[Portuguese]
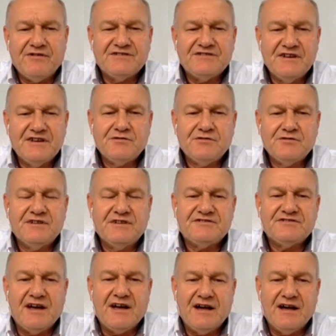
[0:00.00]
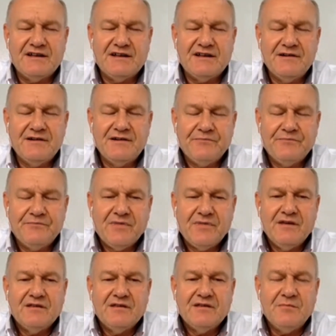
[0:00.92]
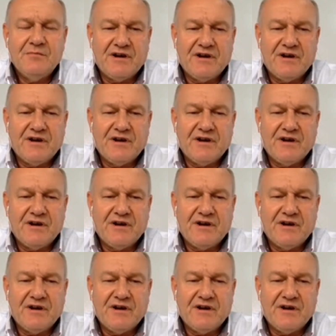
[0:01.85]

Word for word: para fazer toda essa área